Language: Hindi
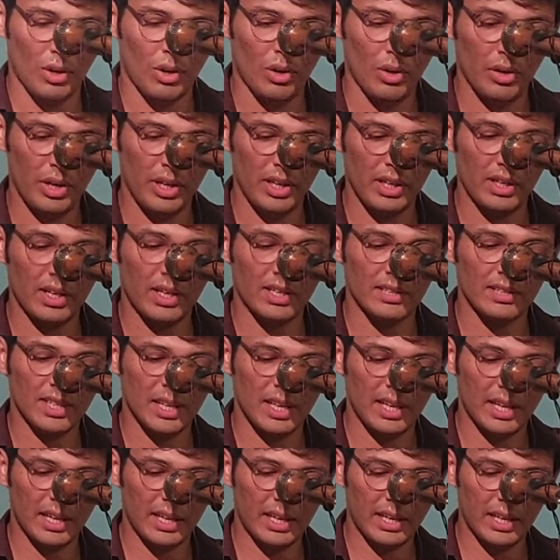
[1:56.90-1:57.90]
और एक
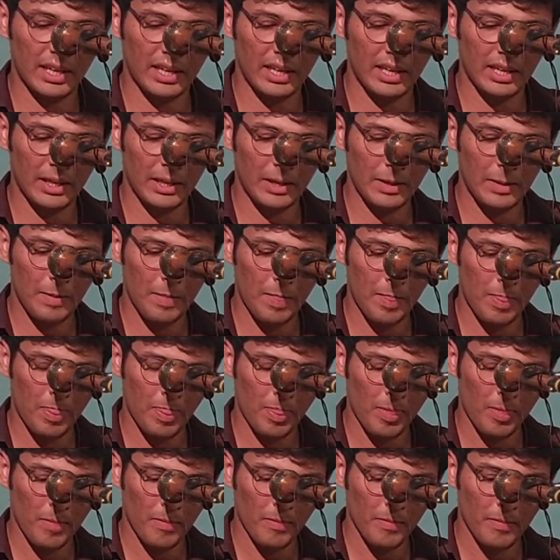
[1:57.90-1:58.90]
गज़ल है कि
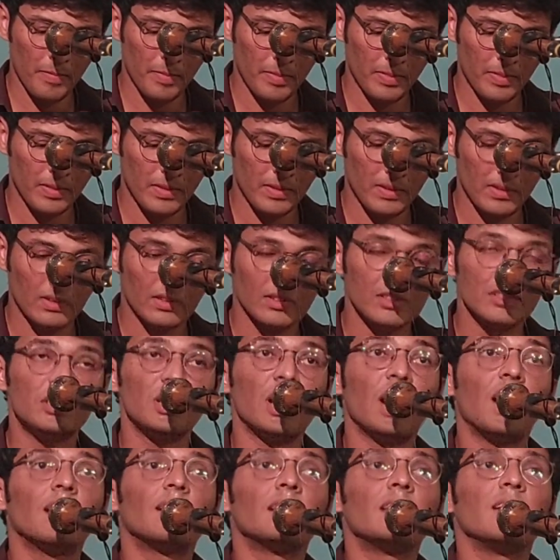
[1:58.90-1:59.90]

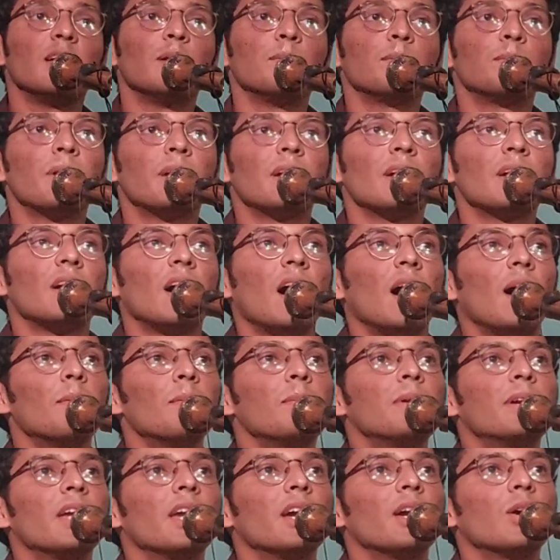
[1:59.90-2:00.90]
जागने पर
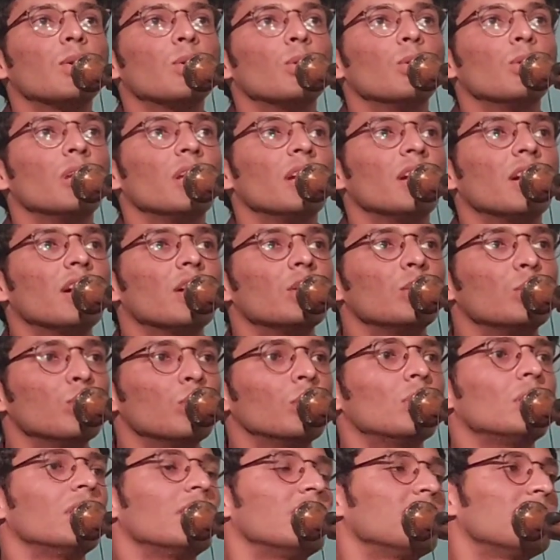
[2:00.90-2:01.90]
ख्वाब के खोने का
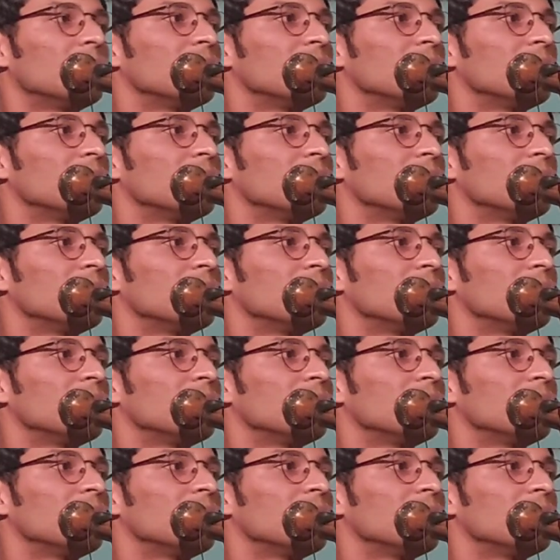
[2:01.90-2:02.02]
दुख